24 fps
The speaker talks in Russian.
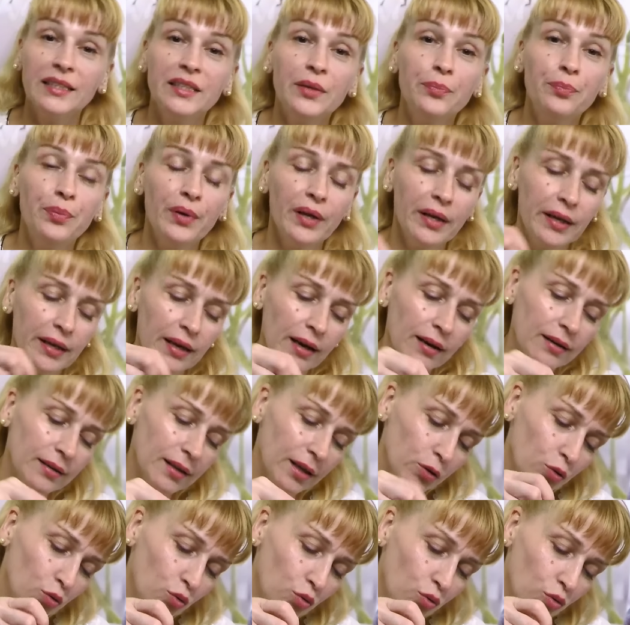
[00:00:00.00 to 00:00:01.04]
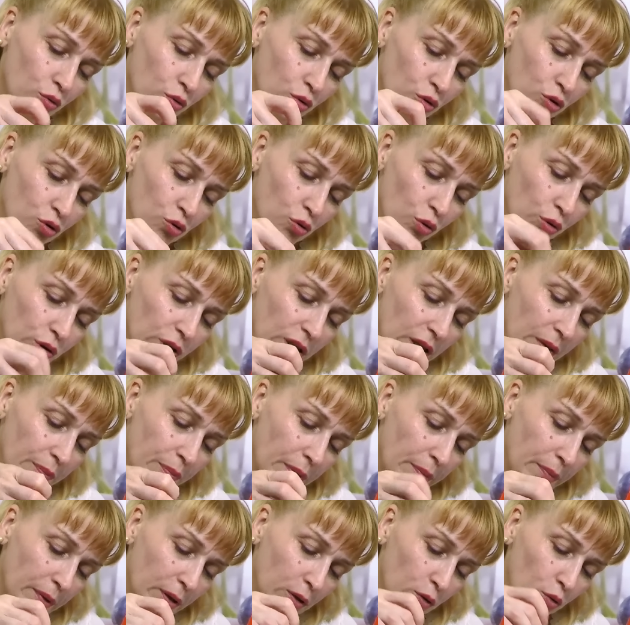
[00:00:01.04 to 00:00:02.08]
Теперь я кладу желтые
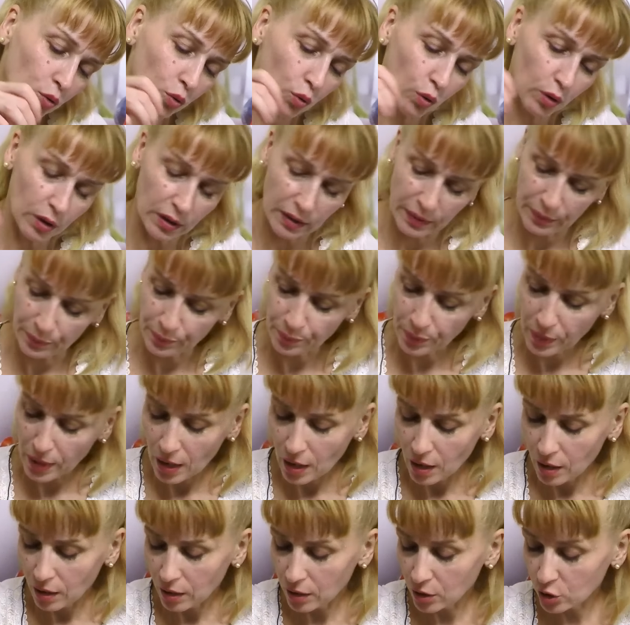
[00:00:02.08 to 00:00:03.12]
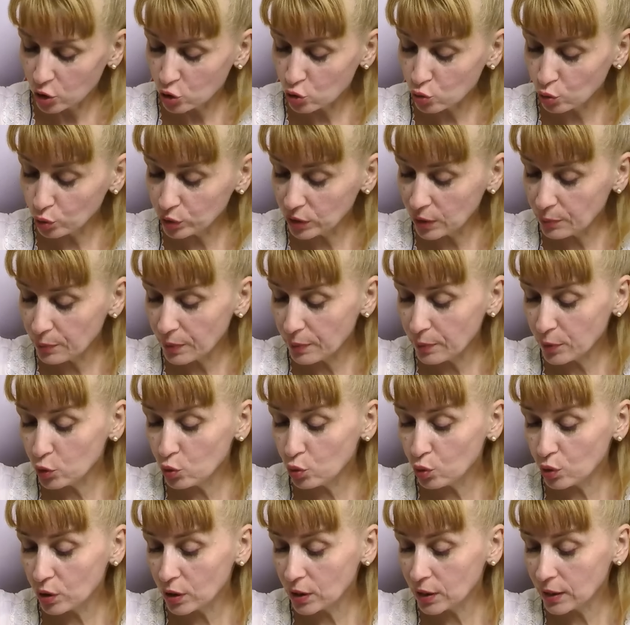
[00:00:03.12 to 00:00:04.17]
помидоры. Э, желтые помидоры